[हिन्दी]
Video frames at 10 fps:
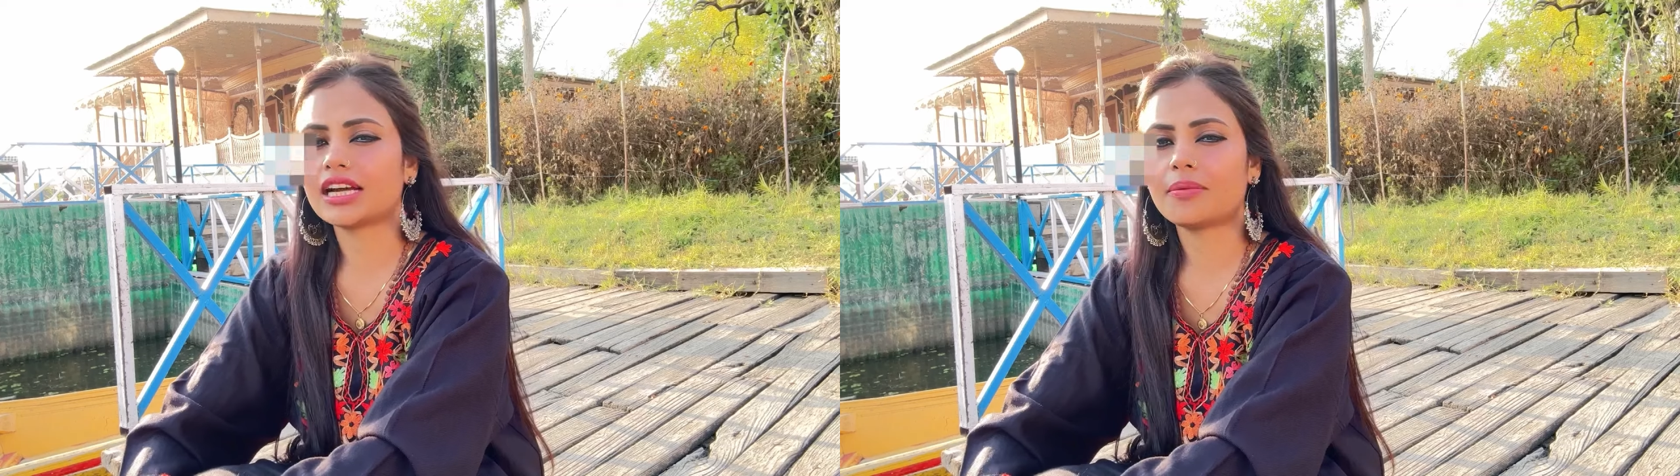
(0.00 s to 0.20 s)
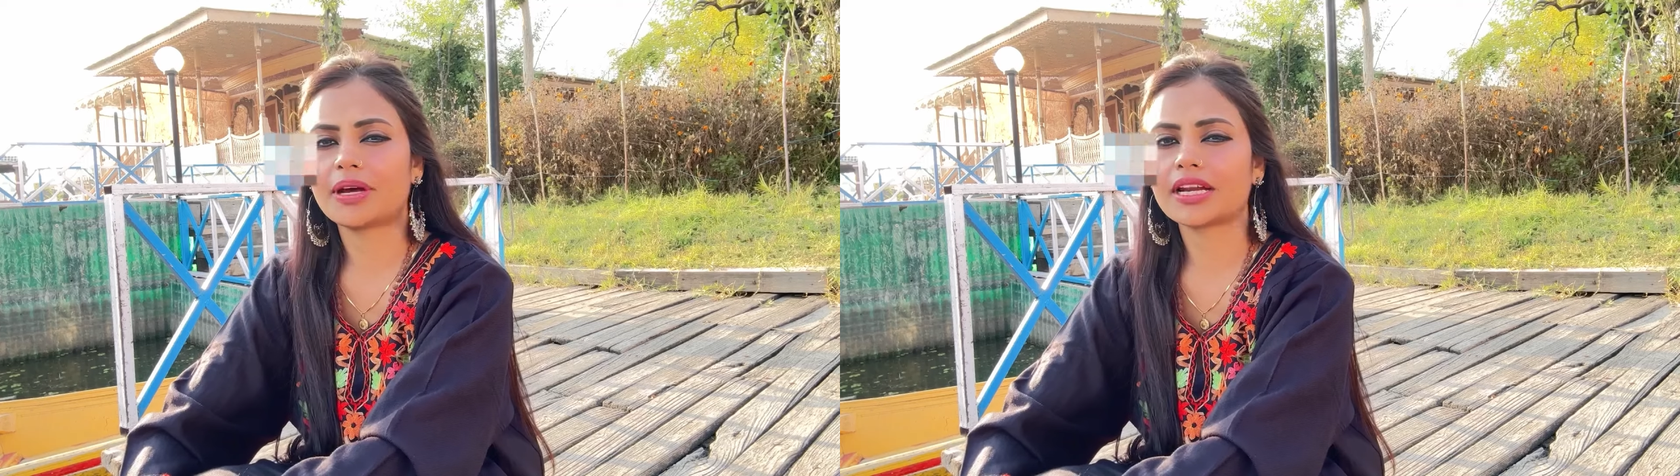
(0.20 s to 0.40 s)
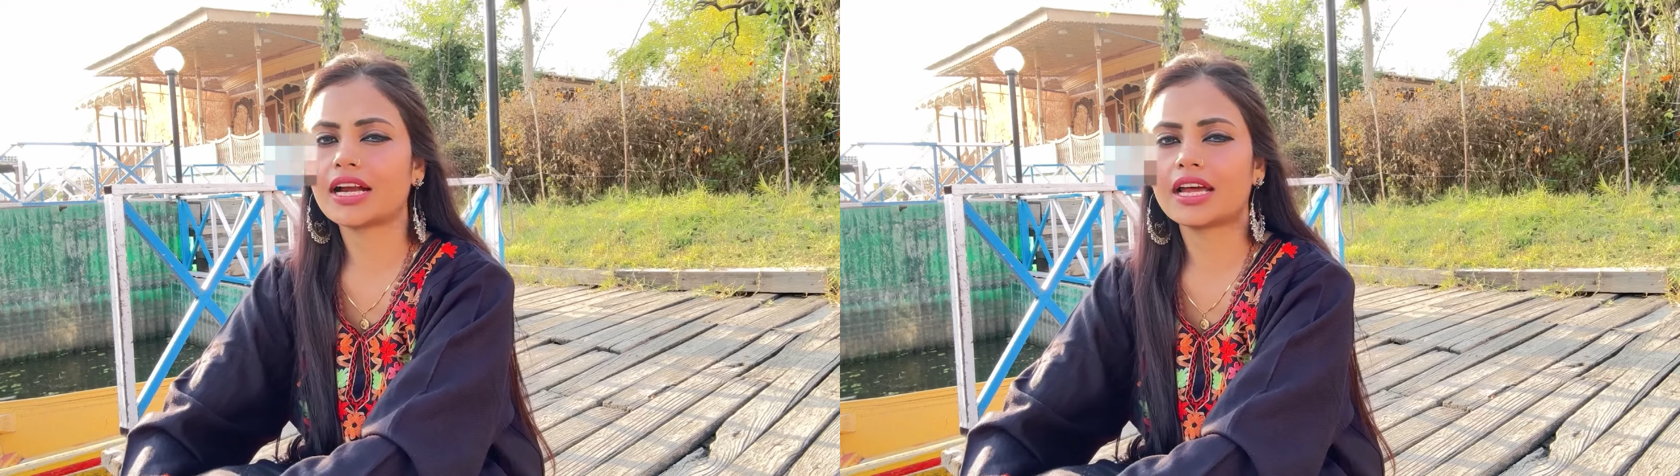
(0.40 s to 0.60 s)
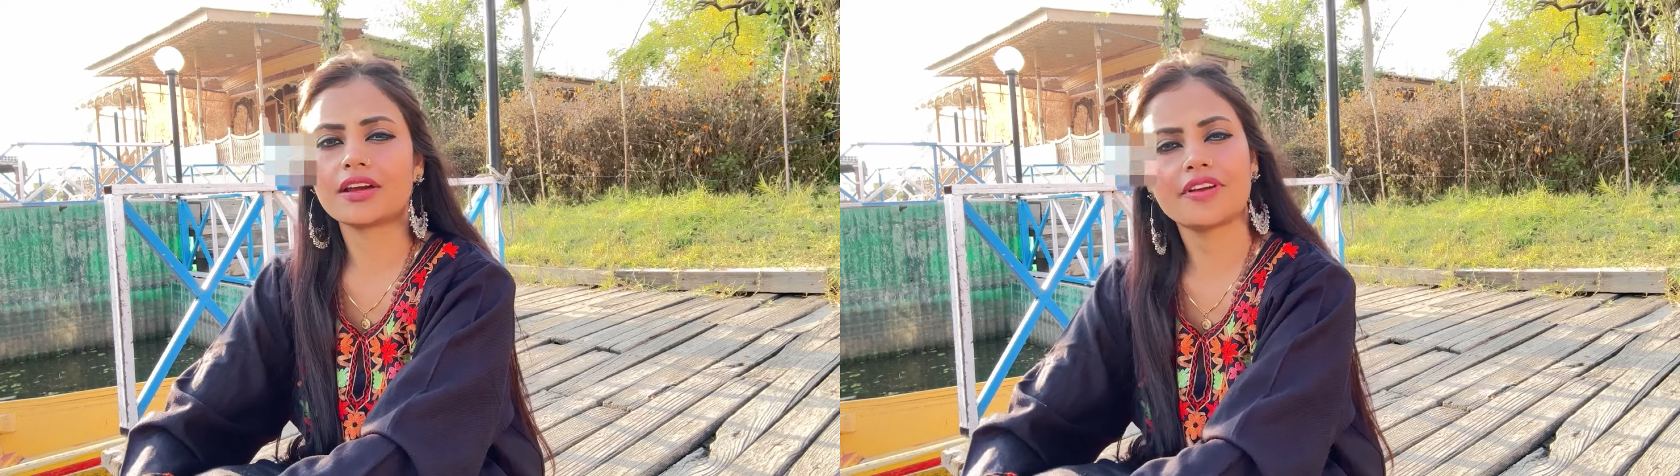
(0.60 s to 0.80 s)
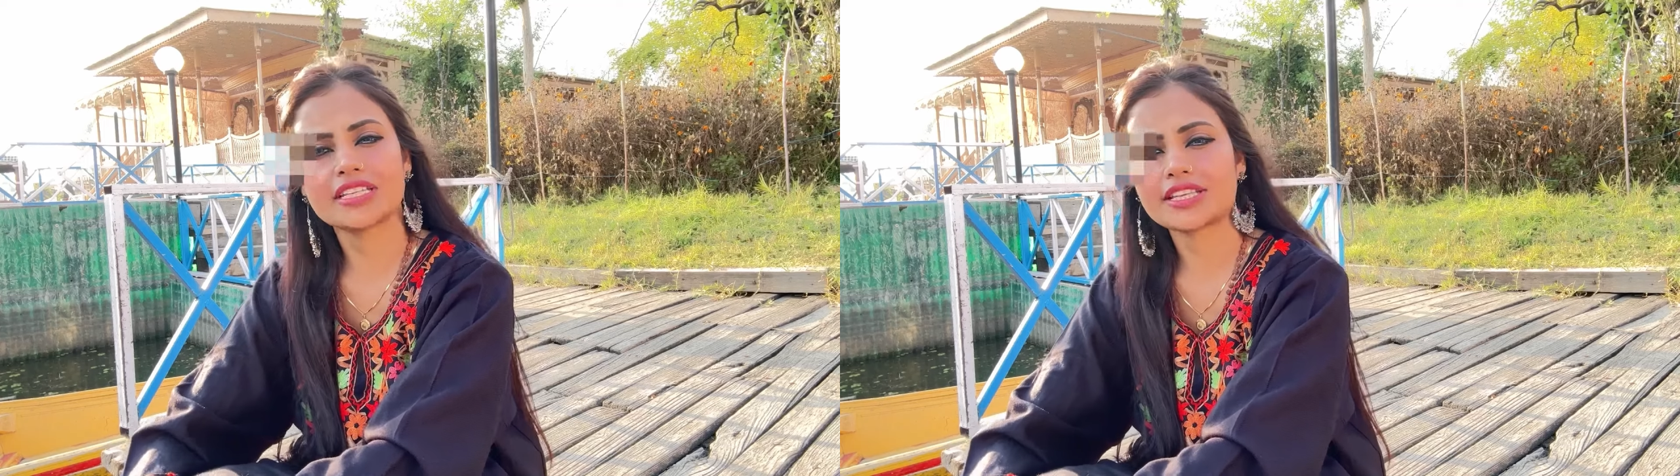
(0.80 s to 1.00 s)
हमारा खाना
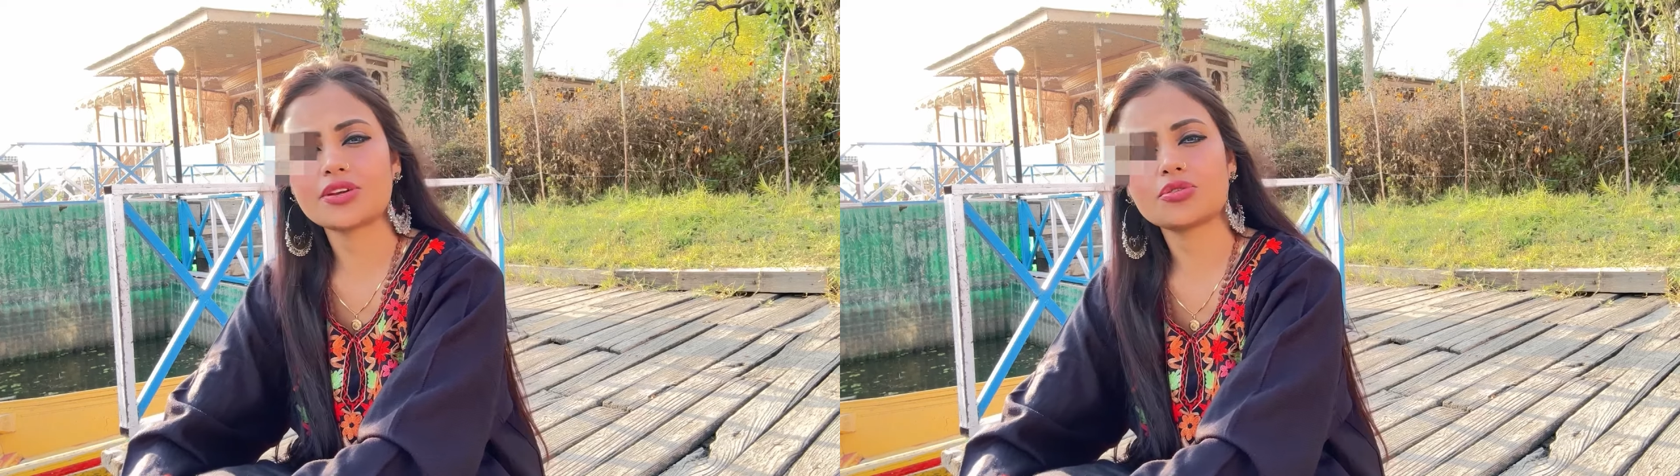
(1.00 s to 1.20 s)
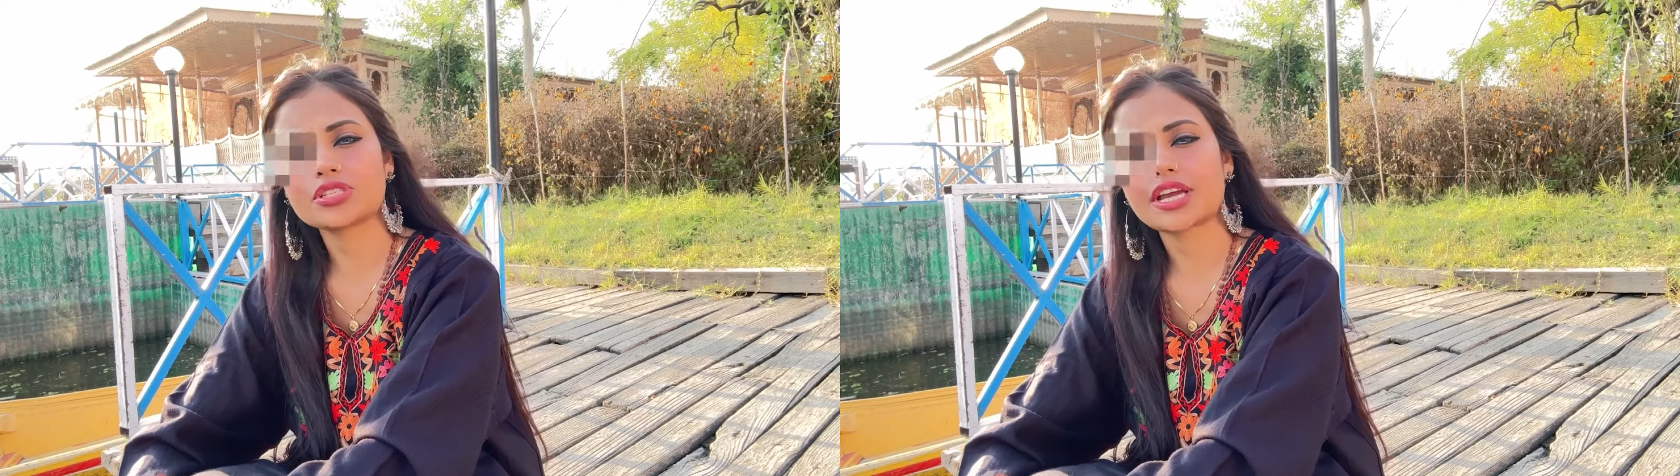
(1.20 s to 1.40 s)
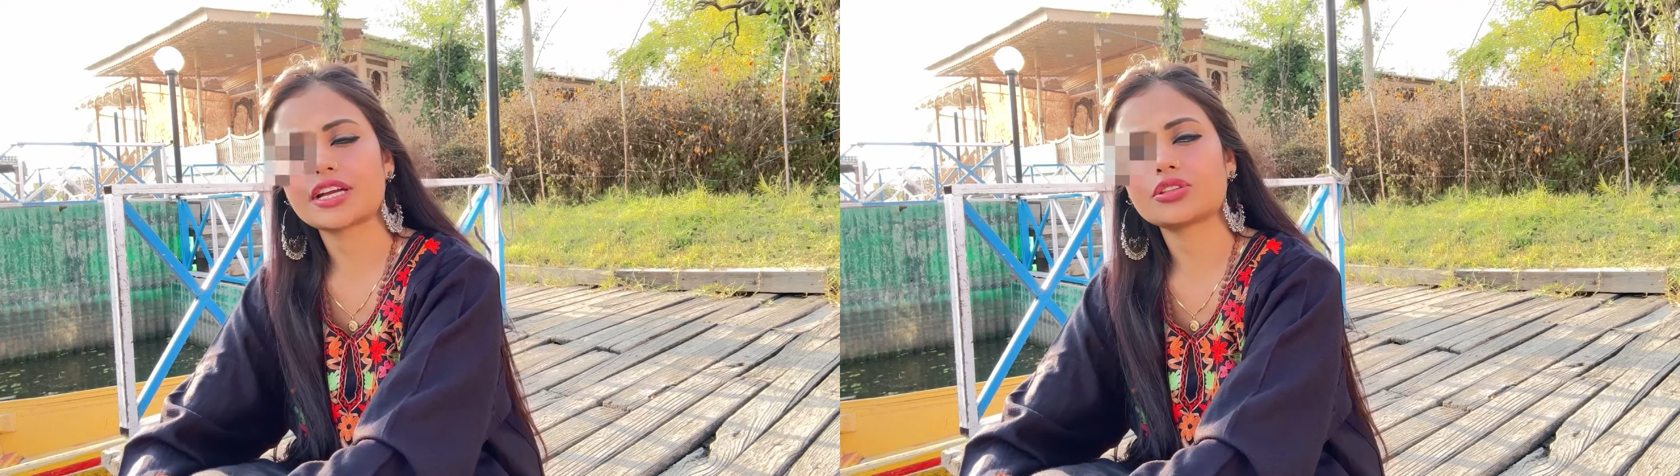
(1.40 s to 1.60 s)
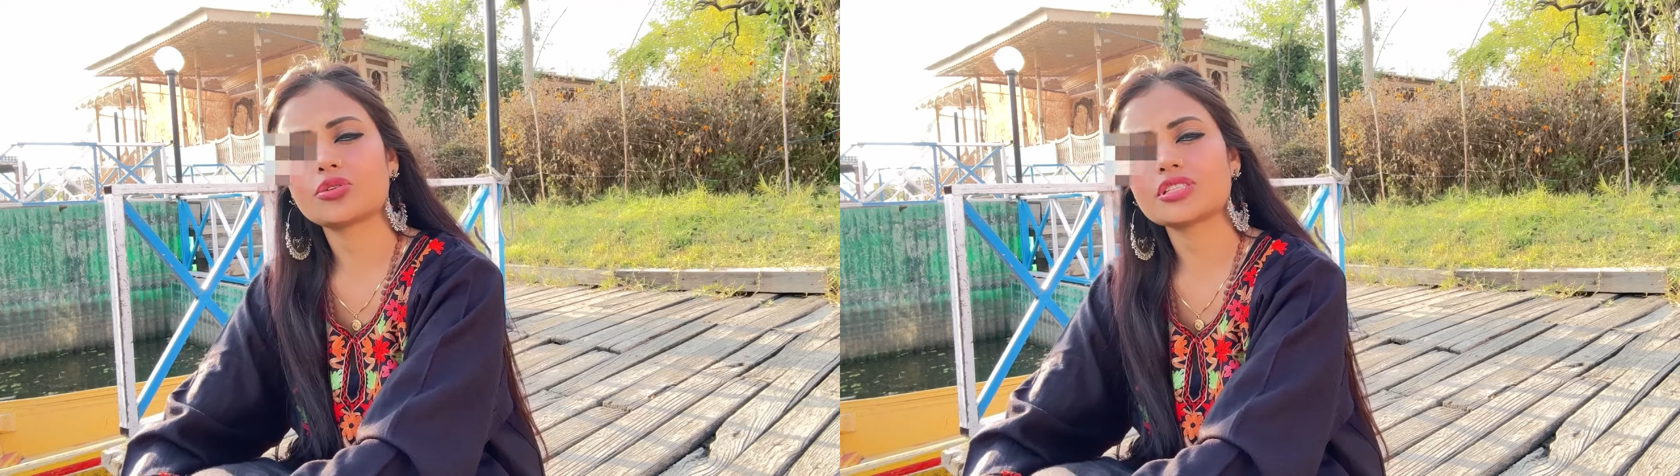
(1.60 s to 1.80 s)
वैसे ही हो जाएगा तो